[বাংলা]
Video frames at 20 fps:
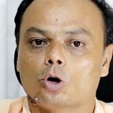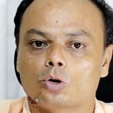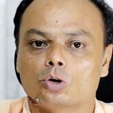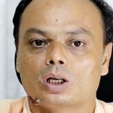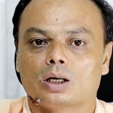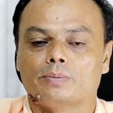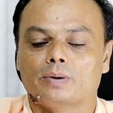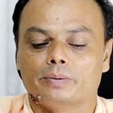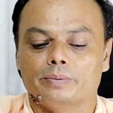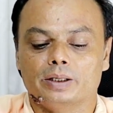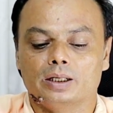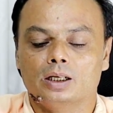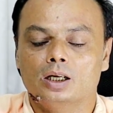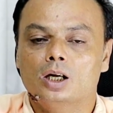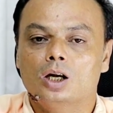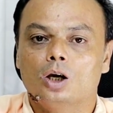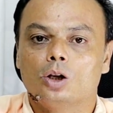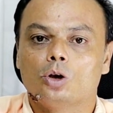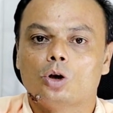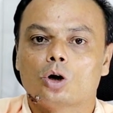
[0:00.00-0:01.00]
লগোটা পাবেন
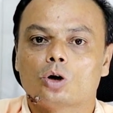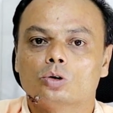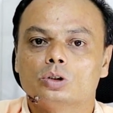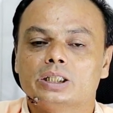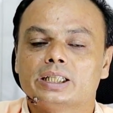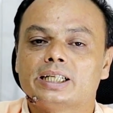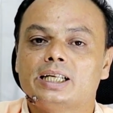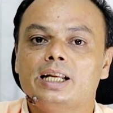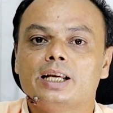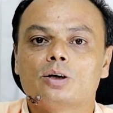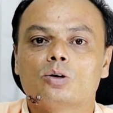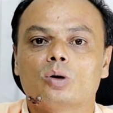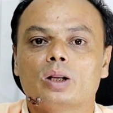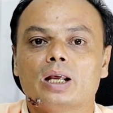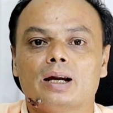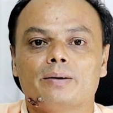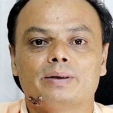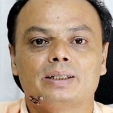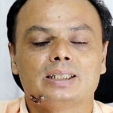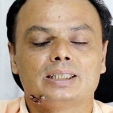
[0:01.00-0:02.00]
লগোতে ক্লিক
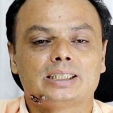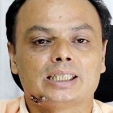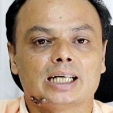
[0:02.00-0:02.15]
করে আমাদের